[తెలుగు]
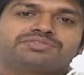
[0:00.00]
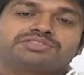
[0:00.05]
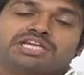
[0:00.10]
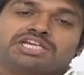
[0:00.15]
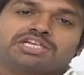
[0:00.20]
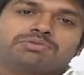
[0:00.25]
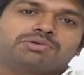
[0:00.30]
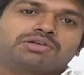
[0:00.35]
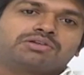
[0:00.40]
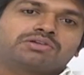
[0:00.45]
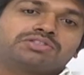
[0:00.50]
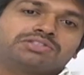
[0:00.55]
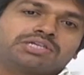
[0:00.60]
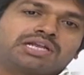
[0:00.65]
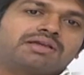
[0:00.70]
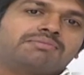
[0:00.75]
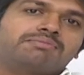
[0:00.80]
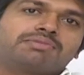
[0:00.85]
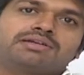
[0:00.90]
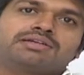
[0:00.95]
సాయి కుమార్ గారు
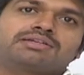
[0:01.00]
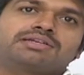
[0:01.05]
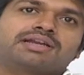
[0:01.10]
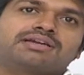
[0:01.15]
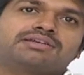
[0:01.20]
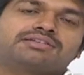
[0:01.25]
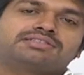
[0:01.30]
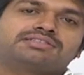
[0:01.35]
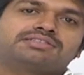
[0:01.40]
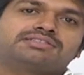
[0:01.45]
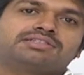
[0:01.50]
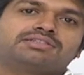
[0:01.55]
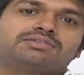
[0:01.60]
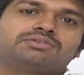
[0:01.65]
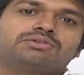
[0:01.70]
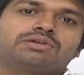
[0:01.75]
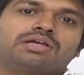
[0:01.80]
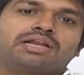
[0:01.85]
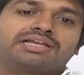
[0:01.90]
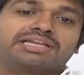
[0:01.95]
చాలా ఇంపార్టెంట్ క్యారెక్టర్
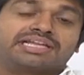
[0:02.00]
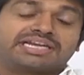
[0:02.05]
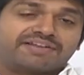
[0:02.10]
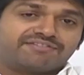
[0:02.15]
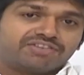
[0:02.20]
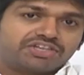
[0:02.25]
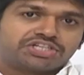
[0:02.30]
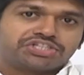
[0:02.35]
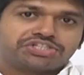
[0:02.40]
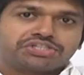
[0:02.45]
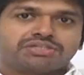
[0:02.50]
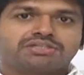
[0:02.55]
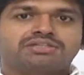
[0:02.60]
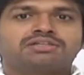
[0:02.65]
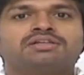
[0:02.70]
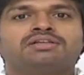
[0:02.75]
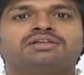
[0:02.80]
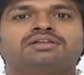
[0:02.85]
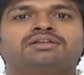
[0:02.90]
చేశారు అలాగే రవి కిషన్